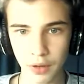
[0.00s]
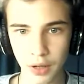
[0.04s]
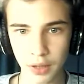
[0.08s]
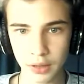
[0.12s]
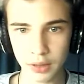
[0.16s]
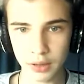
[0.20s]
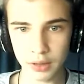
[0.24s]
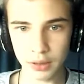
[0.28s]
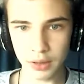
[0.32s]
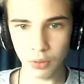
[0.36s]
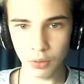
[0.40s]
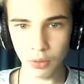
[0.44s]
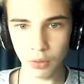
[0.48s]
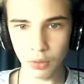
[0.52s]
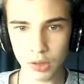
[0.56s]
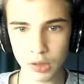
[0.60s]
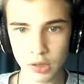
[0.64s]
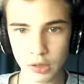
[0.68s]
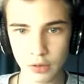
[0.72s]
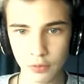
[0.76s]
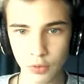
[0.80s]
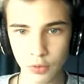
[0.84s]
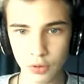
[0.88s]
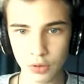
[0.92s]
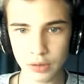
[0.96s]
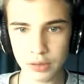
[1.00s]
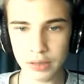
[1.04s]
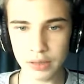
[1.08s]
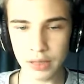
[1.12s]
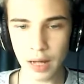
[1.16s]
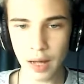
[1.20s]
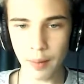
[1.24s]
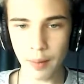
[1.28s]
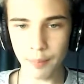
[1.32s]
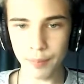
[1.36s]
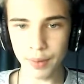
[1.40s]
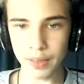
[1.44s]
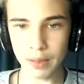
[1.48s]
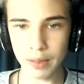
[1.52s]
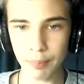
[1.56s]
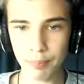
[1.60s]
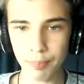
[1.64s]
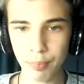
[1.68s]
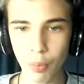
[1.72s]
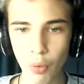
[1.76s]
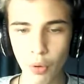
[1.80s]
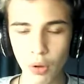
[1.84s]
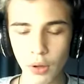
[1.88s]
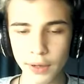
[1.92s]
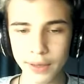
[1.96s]
Она находится вон там. Это
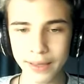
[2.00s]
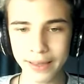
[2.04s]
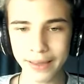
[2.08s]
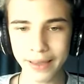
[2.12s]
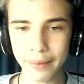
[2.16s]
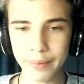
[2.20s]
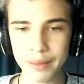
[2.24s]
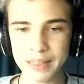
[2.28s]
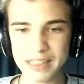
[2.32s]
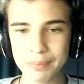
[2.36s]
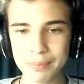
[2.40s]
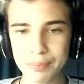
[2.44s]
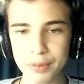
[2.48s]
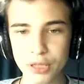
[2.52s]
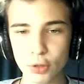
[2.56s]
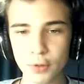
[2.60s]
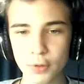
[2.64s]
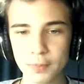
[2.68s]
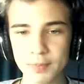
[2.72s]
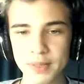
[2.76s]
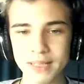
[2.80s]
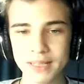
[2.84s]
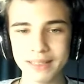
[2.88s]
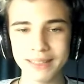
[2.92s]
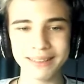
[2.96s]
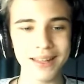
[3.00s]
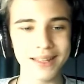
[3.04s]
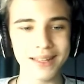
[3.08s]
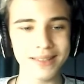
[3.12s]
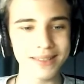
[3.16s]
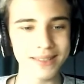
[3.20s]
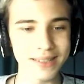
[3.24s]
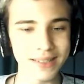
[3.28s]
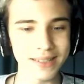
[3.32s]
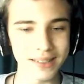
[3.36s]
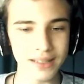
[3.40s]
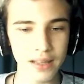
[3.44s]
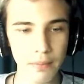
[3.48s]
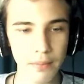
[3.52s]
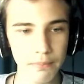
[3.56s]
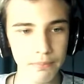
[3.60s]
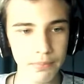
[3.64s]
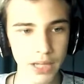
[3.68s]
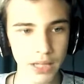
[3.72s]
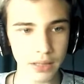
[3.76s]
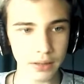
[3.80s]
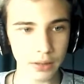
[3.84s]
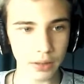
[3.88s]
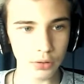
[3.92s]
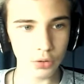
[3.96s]
полкилометра 551
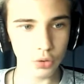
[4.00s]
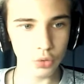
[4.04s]
метр.